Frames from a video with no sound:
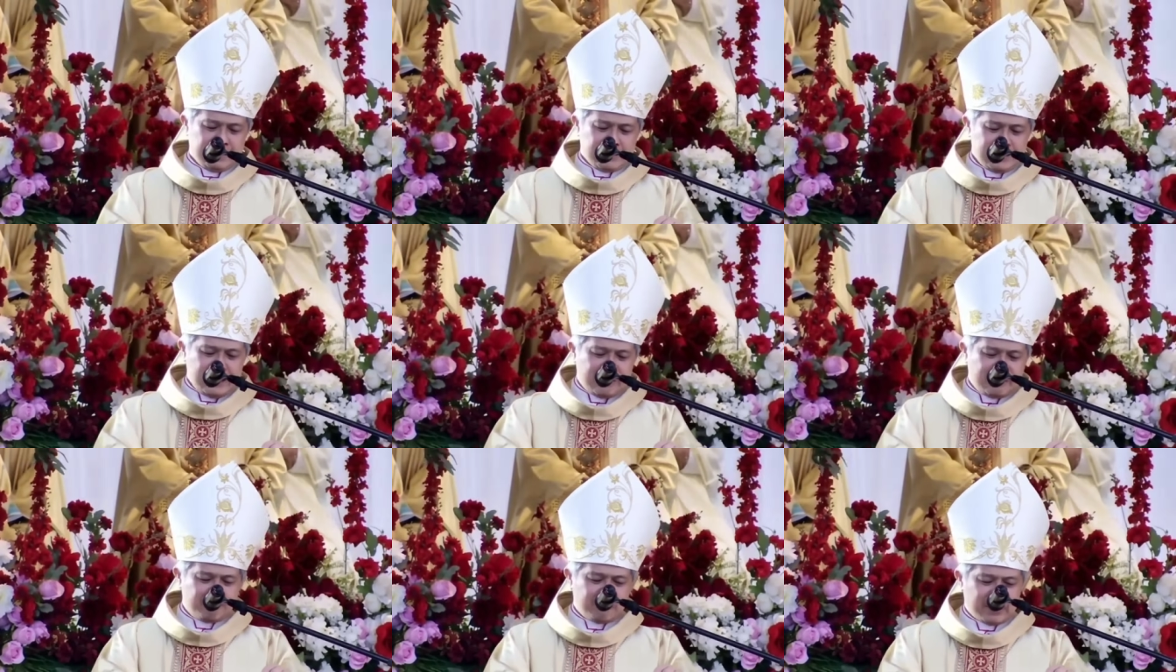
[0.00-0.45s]

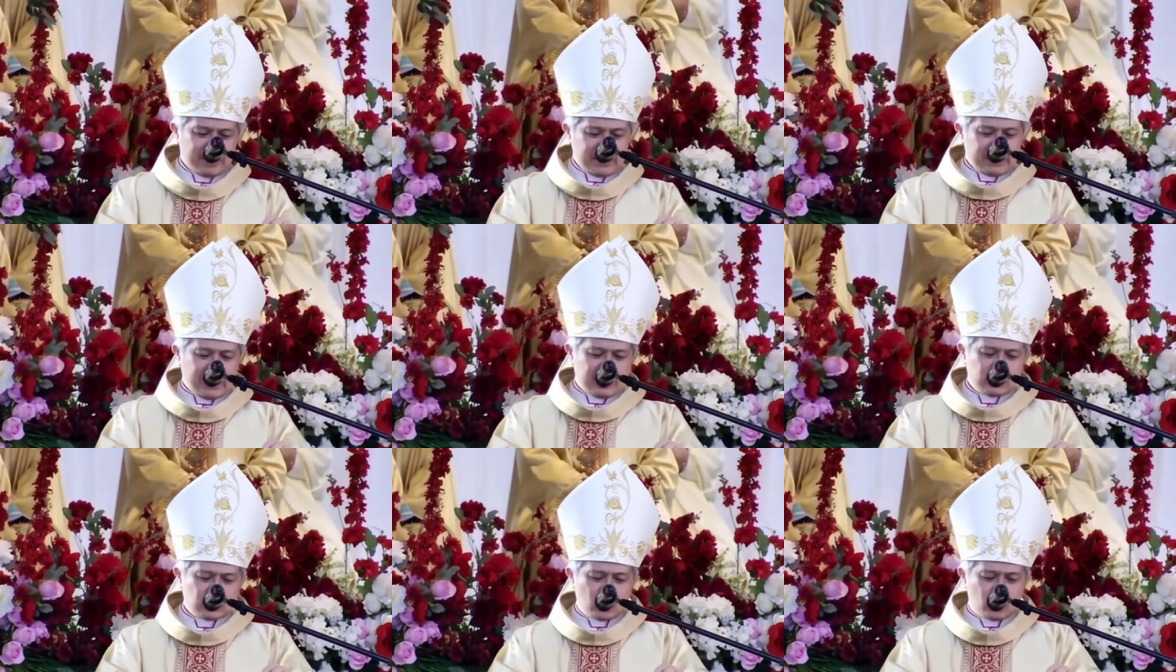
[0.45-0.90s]
dan
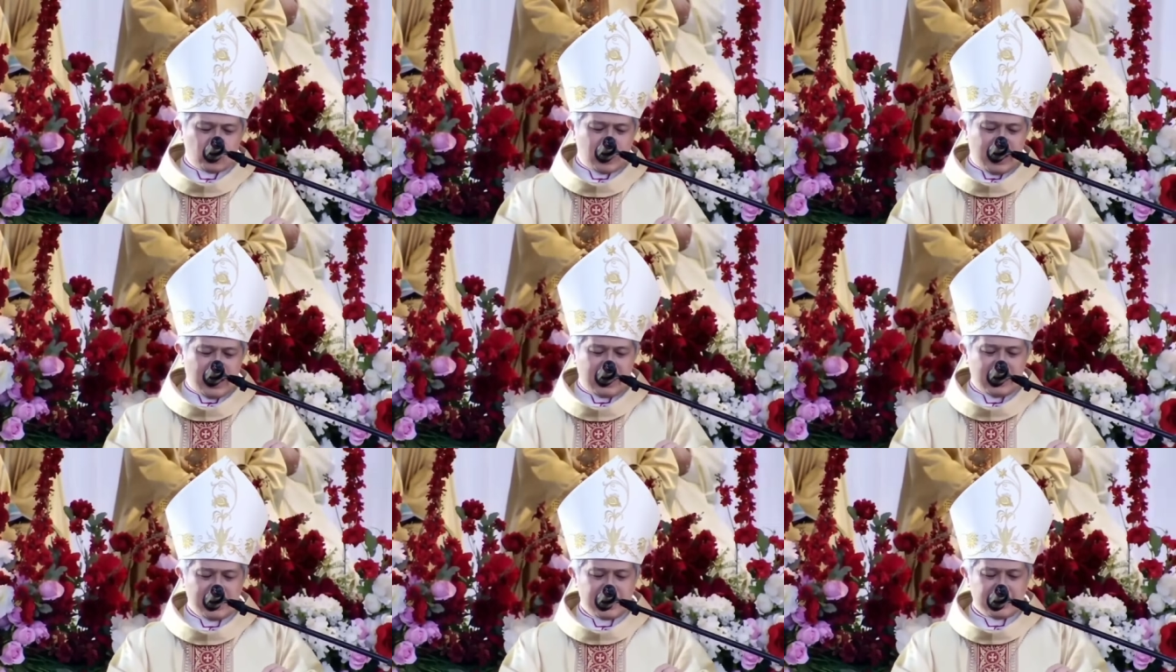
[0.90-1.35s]
mereka
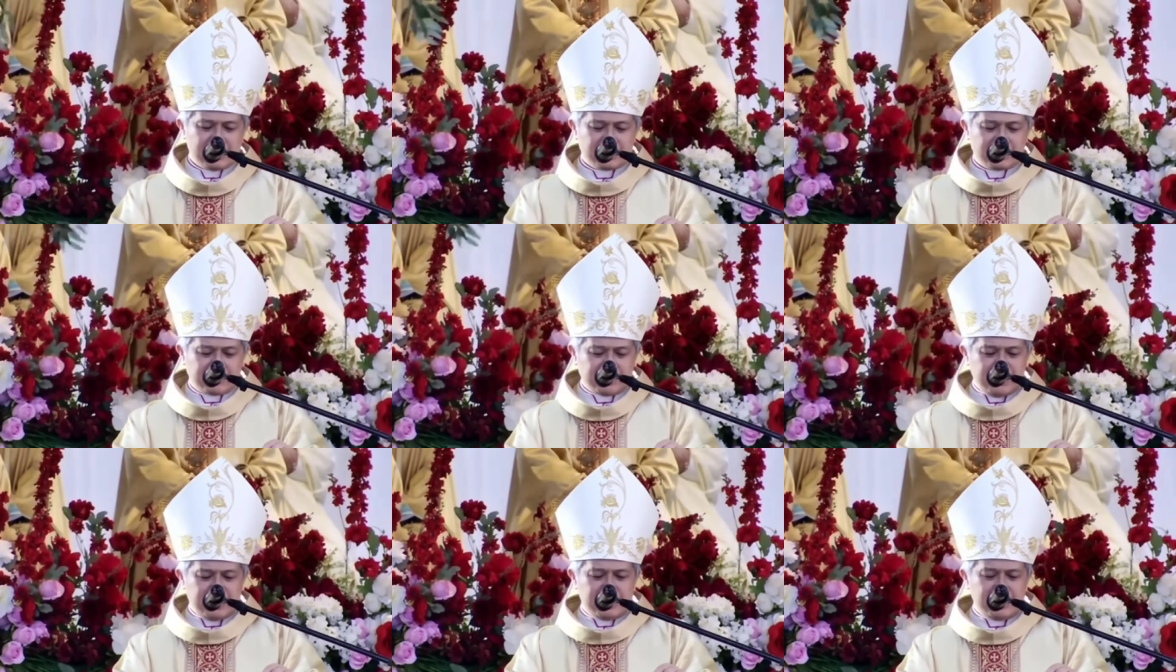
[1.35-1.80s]
juga
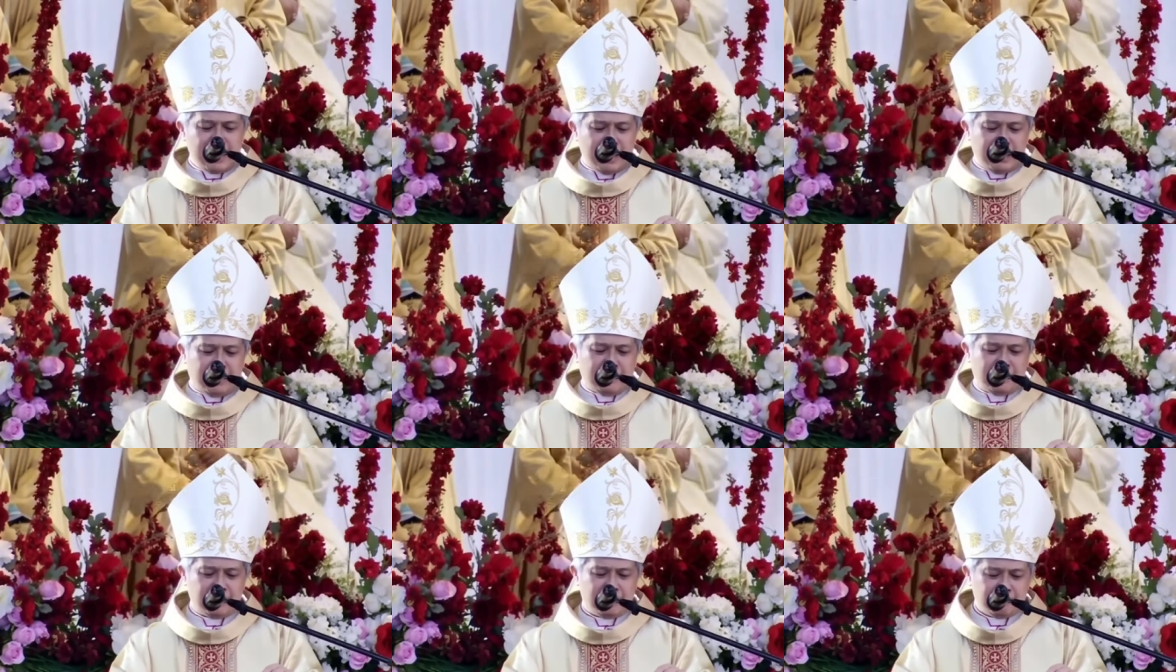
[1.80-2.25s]

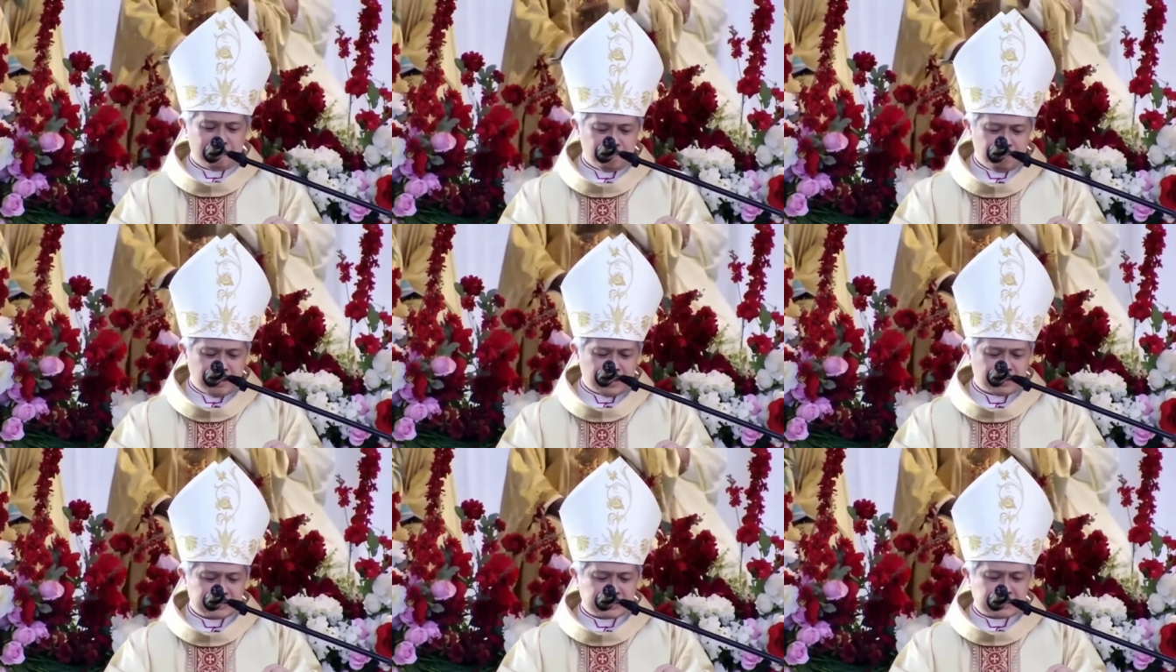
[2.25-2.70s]
tinggal
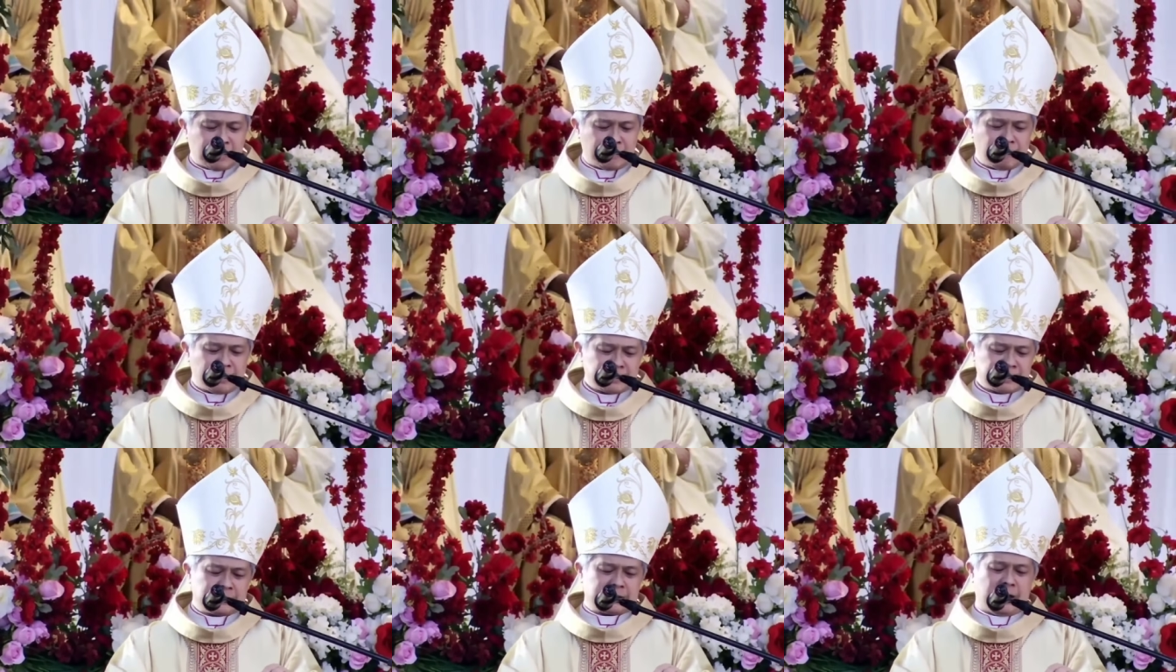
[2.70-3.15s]

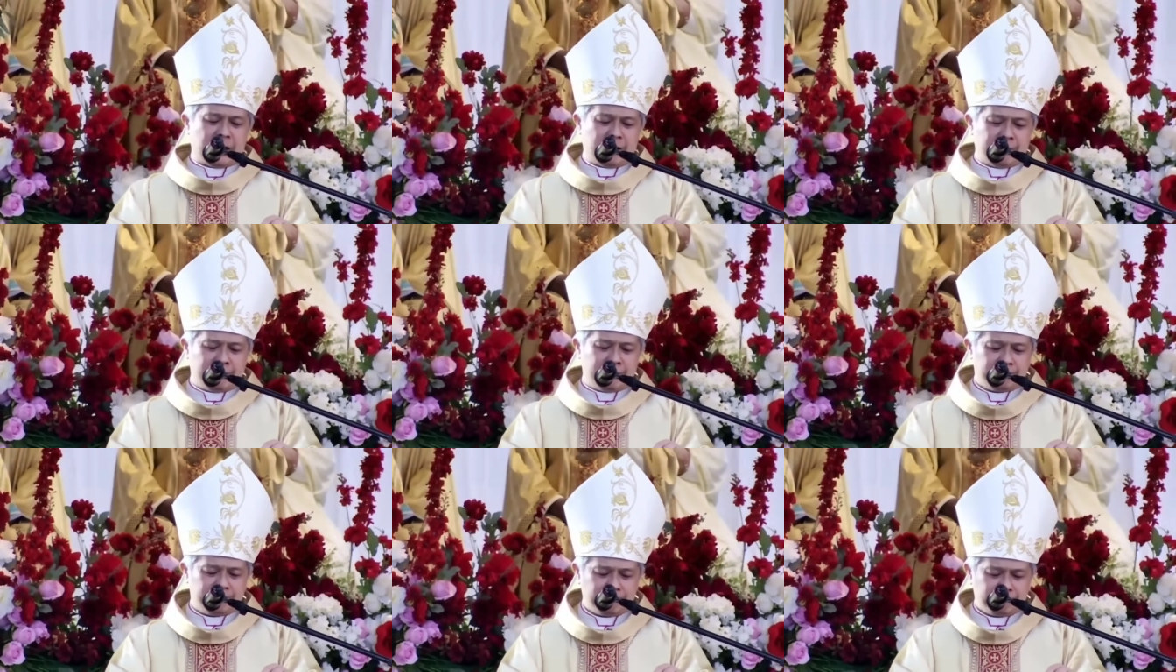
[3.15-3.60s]
bersama-sama.